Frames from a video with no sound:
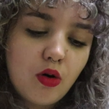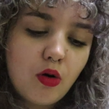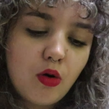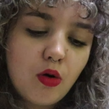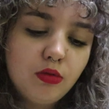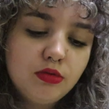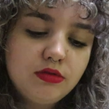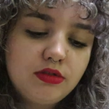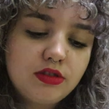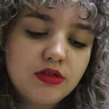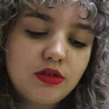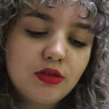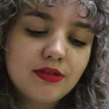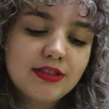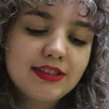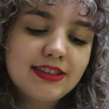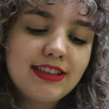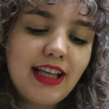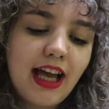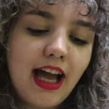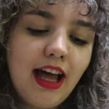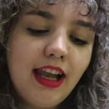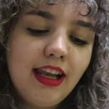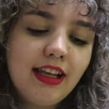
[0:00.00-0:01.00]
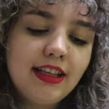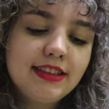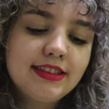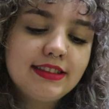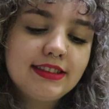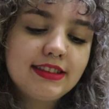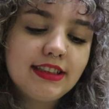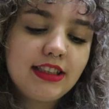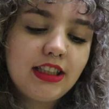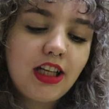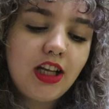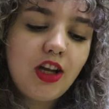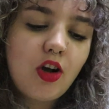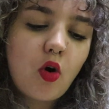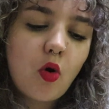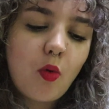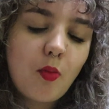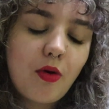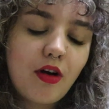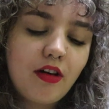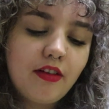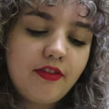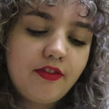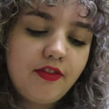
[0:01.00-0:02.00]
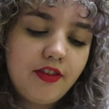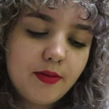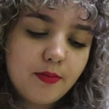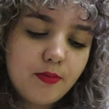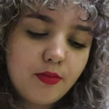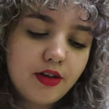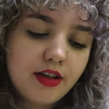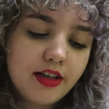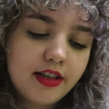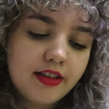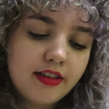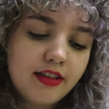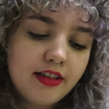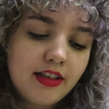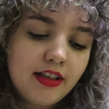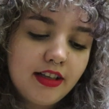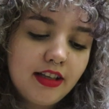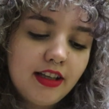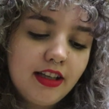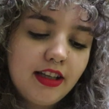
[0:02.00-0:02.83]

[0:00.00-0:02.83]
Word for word: ou destroçá-la assim como a víbora